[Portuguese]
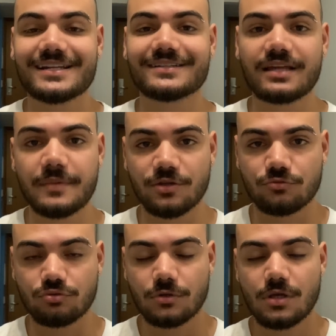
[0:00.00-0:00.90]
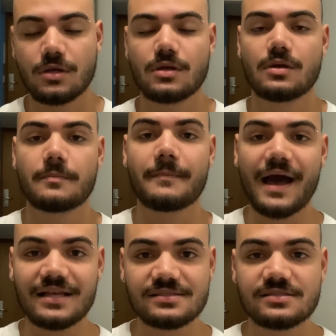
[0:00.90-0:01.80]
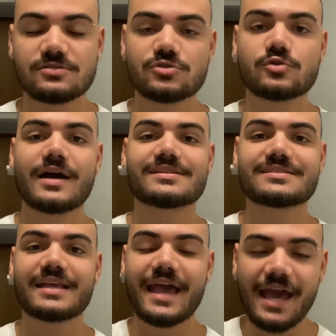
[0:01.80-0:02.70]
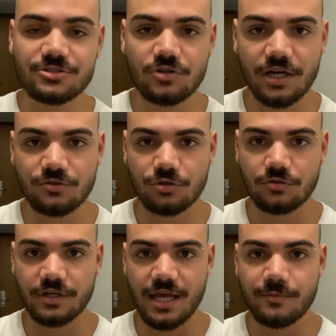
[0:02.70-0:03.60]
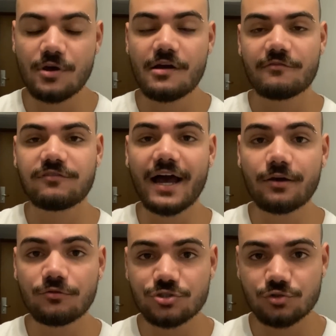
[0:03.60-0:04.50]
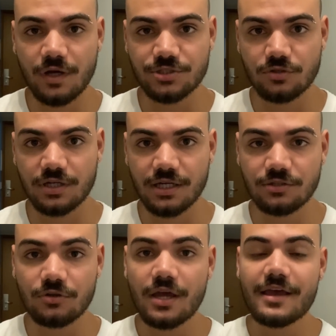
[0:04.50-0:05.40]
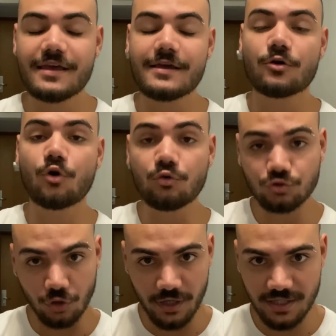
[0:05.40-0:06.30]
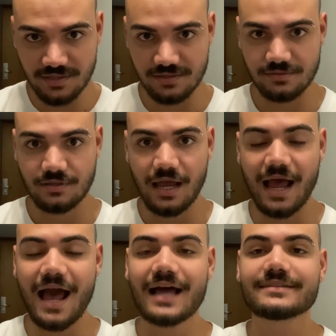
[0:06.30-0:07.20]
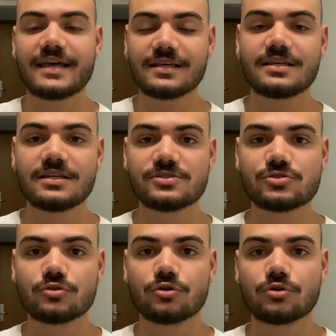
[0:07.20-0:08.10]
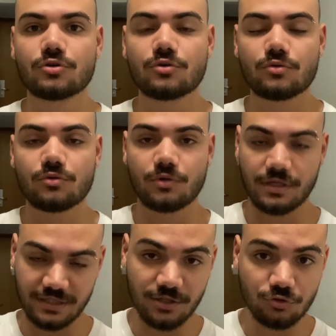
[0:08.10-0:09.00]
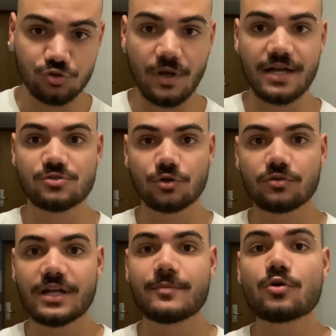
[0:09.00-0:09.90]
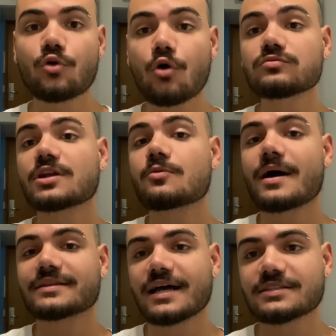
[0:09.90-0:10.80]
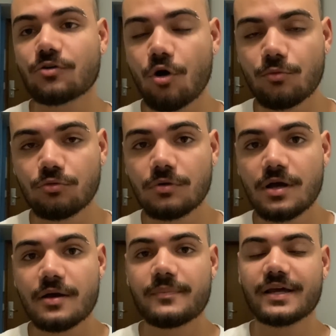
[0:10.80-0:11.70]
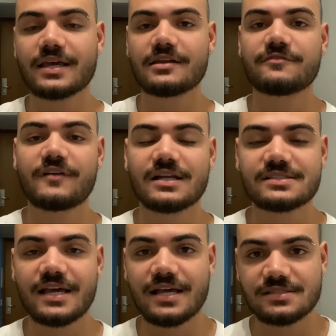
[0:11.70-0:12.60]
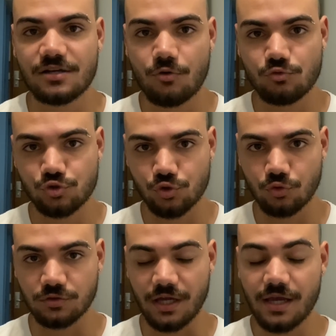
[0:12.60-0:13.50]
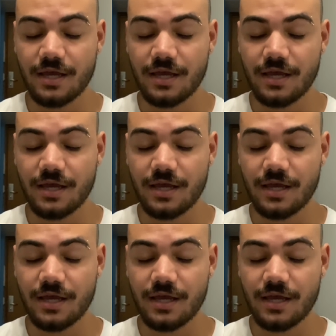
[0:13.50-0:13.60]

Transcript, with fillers: tratamento. Mas Soares é jogador do Grêmio, vai continuar jogando com dores até que isso, tanto Soares quanto o Grêmio, encontrem uma data comum para que ele faça essa consulta.